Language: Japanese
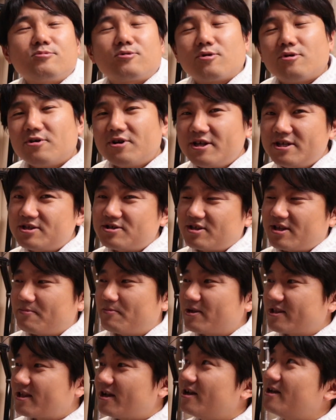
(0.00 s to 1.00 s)
これ以上ね
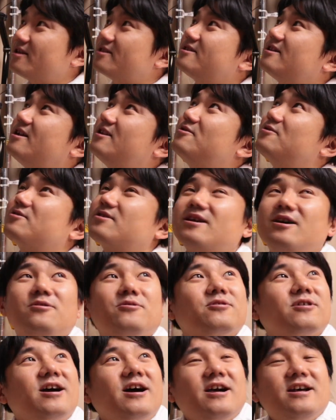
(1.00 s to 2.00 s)
また何か
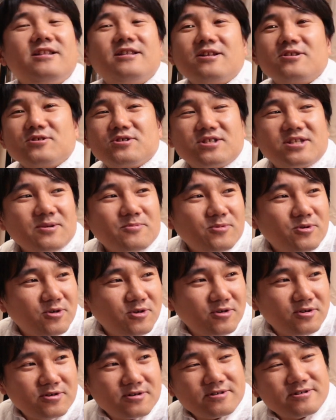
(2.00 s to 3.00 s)
を変えたとして
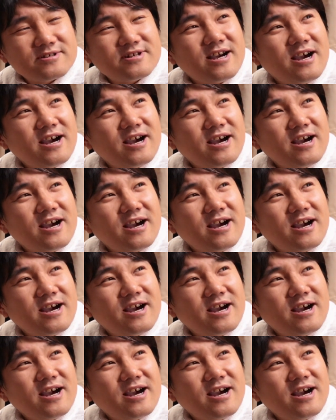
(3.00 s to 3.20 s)
も